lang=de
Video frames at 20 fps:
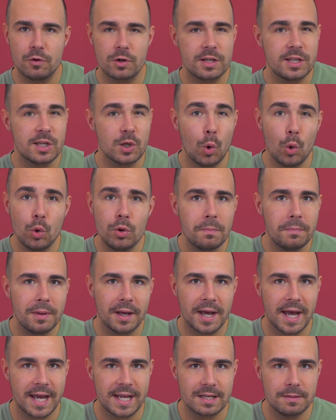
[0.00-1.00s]
wirklich
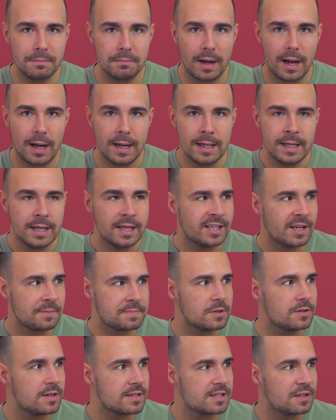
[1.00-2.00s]
unberechenbar. Ich habe
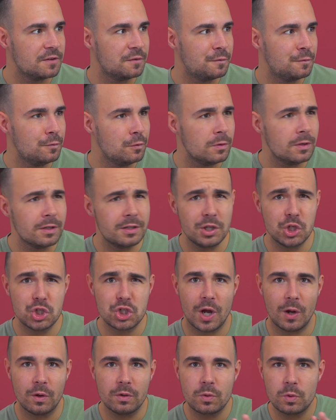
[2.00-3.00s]
so das Gefühl, die
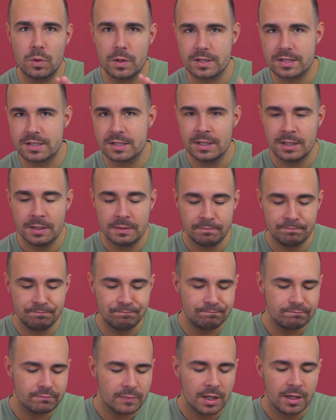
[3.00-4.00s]
schauen kurz,
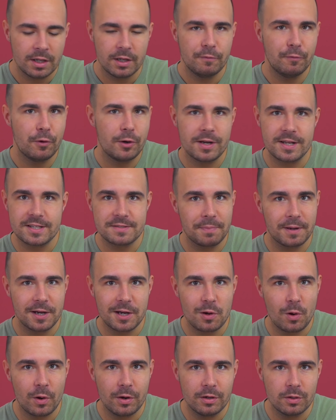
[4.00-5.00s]
hm, würde das bei
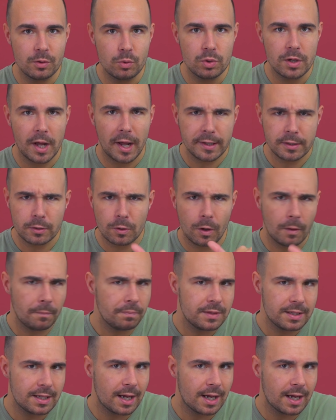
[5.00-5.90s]
den Leuten gut ankommen?